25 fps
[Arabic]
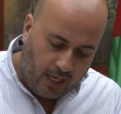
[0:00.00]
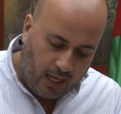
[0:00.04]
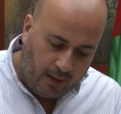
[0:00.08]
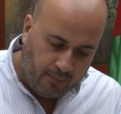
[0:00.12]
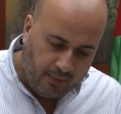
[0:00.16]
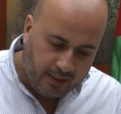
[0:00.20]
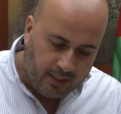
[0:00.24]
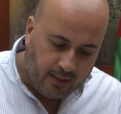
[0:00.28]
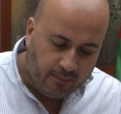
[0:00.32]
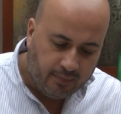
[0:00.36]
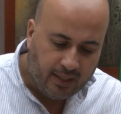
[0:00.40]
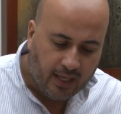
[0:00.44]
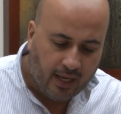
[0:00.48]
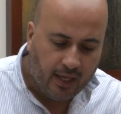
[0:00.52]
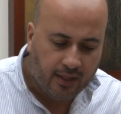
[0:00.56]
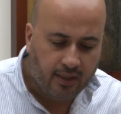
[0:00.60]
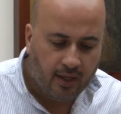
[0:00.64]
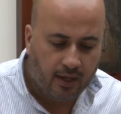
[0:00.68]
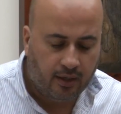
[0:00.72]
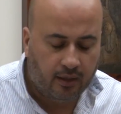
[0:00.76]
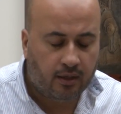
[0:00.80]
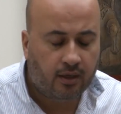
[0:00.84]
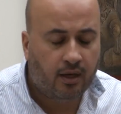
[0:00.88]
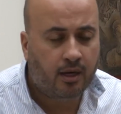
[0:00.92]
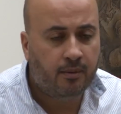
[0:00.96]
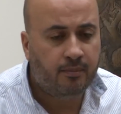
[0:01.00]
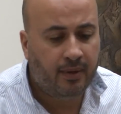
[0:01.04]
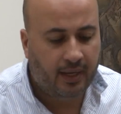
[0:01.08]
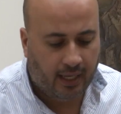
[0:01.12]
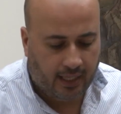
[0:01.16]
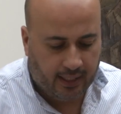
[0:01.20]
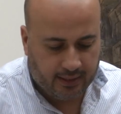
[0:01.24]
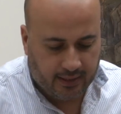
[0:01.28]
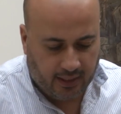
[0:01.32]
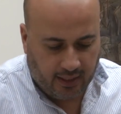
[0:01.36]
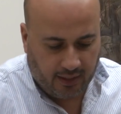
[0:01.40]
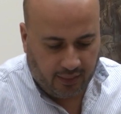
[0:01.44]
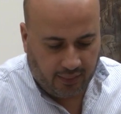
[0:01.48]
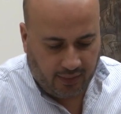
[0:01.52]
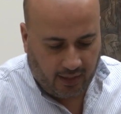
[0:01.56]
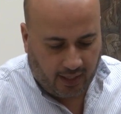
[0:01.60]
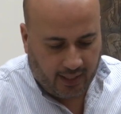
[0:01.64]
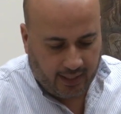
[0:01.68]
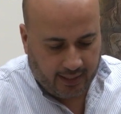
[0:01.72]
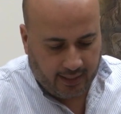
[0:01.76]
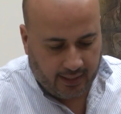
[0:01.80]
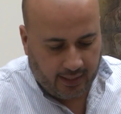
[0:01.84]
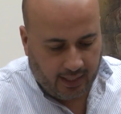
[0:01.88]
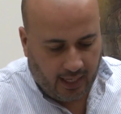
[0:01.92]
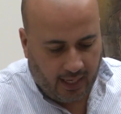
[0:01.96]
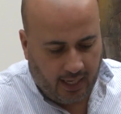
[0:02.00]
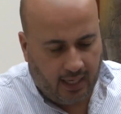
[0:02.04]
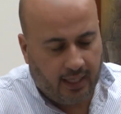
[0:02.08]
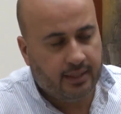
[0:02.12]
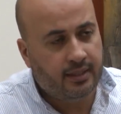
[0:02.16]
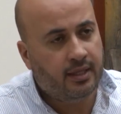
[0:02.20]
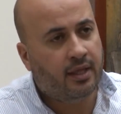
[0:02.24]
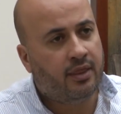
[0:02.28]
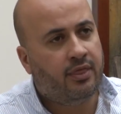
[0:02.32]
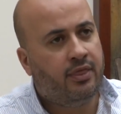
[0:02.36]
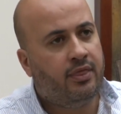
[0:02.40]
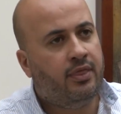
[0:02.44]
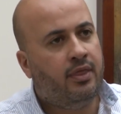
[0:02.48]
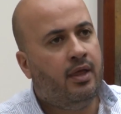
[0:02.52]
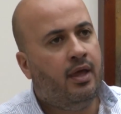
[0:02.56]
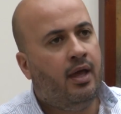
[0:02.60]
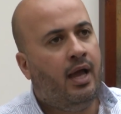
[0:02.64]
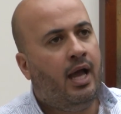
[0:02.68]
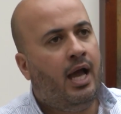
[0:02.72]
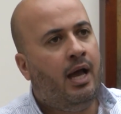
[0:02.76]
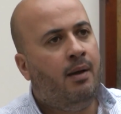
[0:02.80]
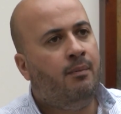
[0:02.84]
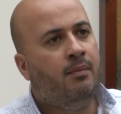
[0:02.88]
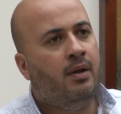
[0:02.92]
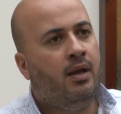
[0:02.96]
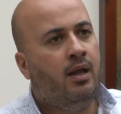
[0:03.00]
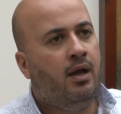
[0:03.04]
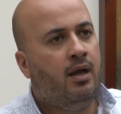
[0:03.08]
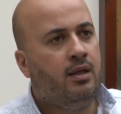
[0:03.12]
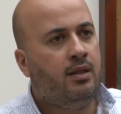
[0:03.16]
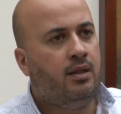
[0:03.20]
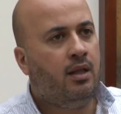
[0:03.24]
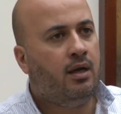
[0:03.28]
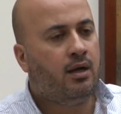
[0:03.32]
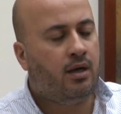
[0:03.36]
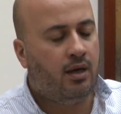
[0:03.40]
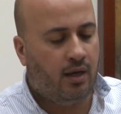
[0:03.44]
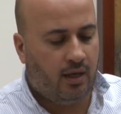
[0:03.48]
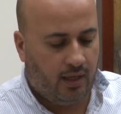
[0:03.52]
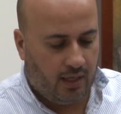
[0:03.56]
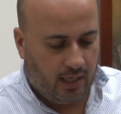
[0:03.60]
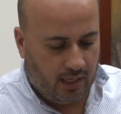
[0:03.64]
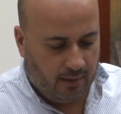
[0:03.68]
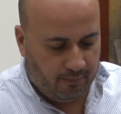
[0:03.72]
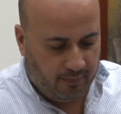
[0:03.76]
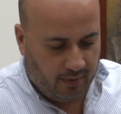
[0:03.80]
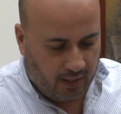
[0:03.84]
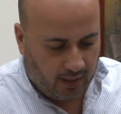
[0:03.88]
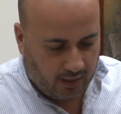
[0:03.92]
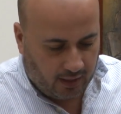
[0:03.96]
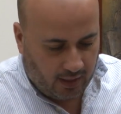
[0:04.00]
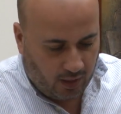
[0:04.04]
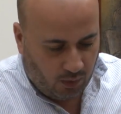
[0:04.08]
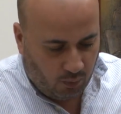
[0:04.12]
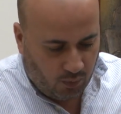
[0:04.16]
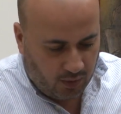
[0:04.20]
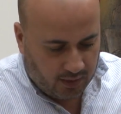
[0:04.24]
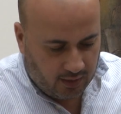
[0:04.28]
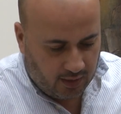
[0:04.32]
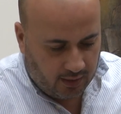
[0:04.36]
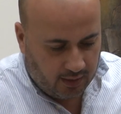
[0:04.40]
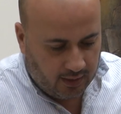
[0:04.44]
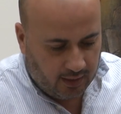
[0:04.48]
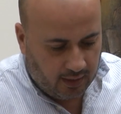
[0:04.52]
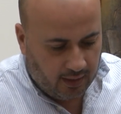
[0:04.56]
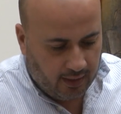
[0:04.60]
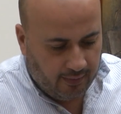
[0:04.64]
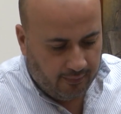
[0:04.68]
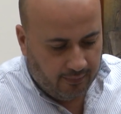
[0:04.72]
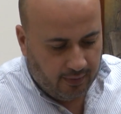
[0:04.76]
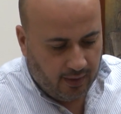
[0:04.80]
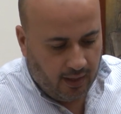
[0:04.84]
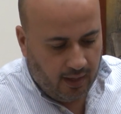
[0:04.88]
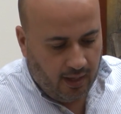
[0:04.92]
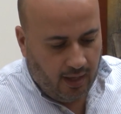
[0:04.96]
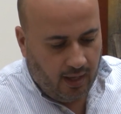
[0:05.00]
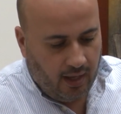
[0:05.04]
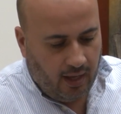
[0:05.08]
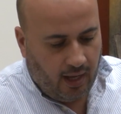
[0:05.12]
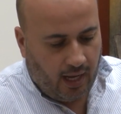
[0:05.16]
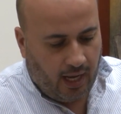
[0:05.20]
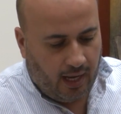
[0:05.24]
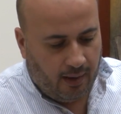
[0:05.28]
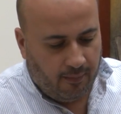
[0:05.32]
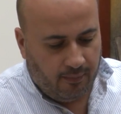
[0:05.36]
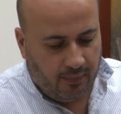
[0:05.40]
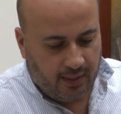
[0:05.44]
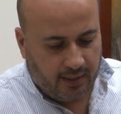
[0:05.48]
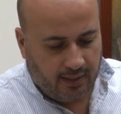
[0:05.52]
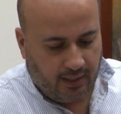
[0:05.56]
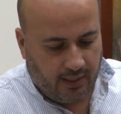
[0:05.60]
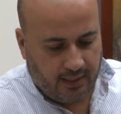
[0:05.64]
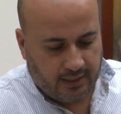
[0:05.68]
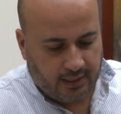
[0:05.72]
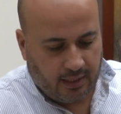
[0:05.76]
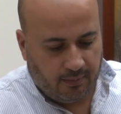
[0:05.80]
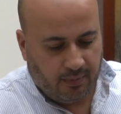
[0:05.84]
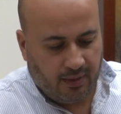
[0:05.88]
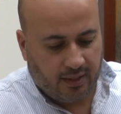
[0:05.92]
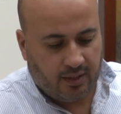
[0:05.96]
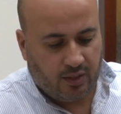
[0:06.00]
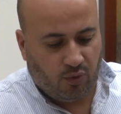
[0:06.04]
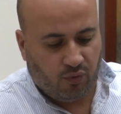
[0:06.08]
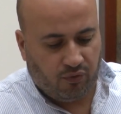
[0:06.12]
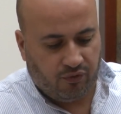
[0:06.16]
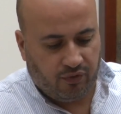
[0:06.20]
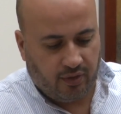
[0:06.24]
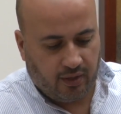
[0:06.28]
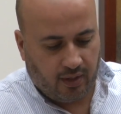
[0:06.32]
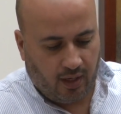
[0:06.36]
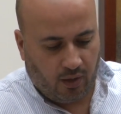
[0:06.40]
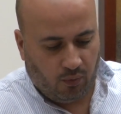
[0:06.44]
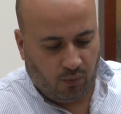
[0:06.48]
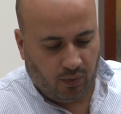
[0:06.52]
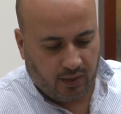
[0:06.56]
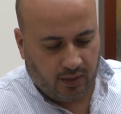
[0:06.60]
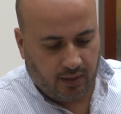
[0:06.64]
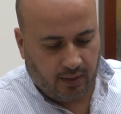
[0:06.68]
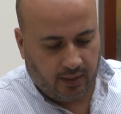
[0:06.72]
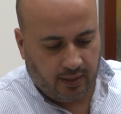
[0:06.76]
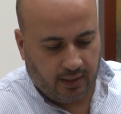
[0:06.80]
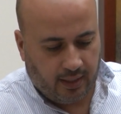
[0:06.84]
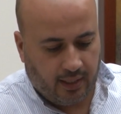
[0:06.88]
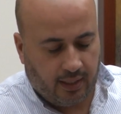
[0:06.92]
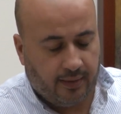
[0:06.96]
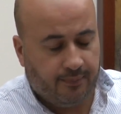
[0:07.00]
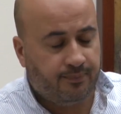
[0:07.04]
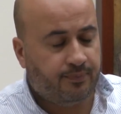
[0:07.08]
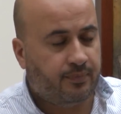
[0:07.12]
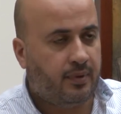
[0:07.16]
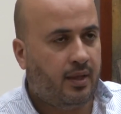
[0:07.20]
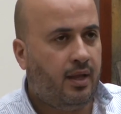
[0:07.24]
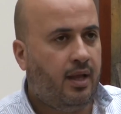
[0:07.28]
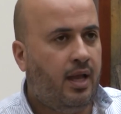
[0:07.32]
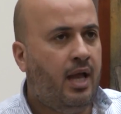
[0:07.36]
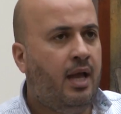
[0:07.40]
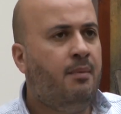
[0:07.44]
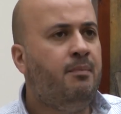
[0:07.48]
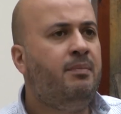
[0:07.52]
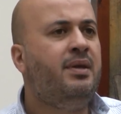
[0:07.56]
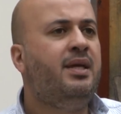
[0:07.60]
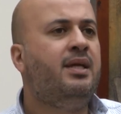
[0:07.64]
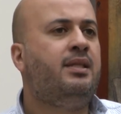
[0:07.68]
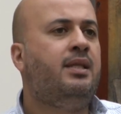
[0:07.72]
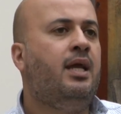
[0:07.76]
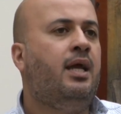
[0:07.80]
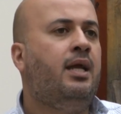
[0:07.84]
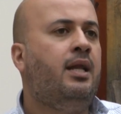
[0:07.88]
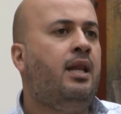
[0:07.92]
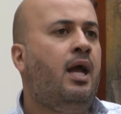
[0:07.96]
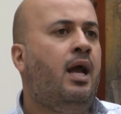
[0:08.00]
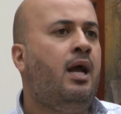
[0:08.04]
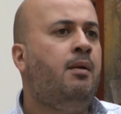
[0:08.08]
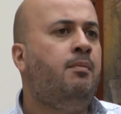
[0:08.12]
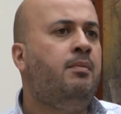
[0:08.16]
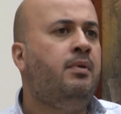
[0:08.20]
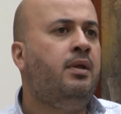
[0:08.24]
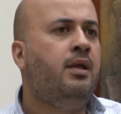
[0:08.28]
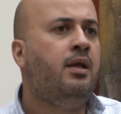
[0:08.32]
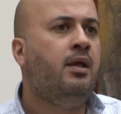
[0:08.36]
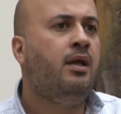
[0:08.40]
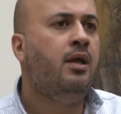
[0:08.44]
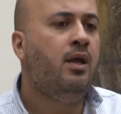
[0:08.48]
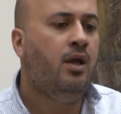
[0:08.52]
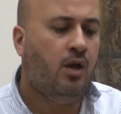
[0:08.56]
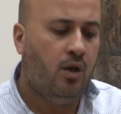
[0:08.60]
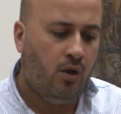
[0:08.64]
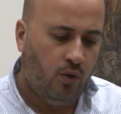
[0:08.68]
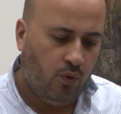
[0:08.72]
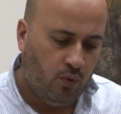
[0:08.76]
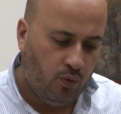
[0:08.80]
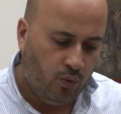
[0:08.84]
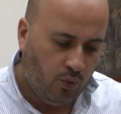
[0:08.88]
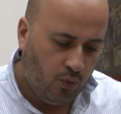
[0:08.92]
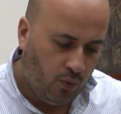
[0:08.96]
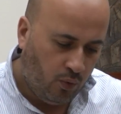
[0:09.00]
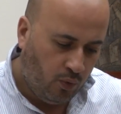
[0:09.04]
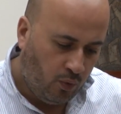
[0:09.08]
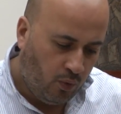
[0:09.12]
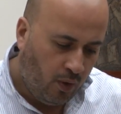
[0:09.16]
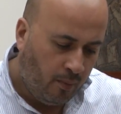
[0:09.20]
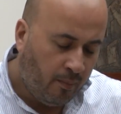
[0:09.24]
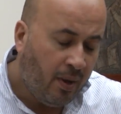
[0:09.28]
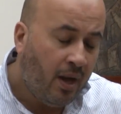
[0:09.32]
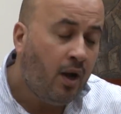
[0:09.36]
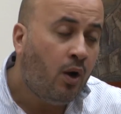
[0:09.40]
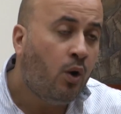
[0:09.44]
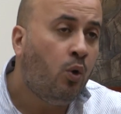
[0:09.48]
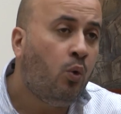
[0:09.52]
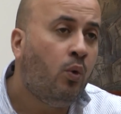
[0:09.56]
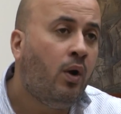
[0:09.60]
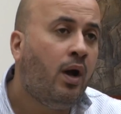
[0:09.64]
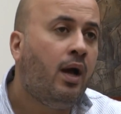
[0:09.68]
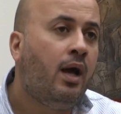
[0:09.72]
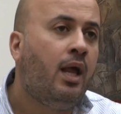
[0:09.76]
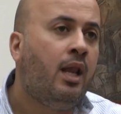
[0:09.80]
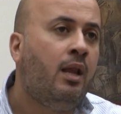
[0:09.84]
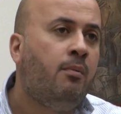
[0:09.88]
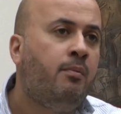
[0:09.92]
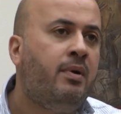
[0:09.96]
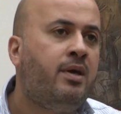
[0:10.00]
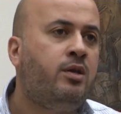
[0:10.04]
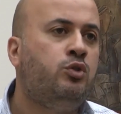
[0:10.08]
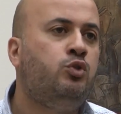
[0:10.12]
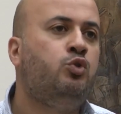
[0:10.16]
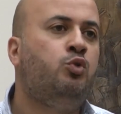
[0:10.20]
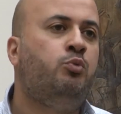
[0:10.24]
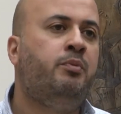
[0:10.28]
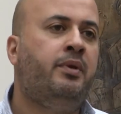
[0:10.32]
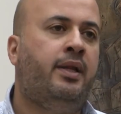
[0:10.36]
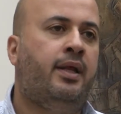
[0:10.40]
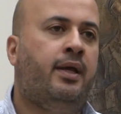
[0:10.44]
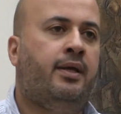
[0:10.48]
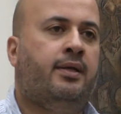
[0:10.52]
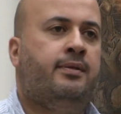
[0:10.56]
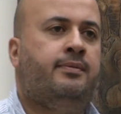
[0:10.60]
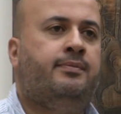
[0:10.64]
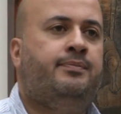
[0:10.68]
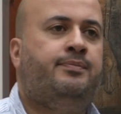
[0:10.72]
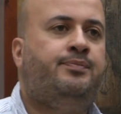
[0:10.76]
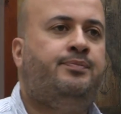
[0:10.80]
أحمد نبدأ هذا اللقاء بالحديث عن أحدث حملة أطلقها البنك الوطني حملة حسابات توفير الوطني أهمية هذه الحملة وما هو المرجو منها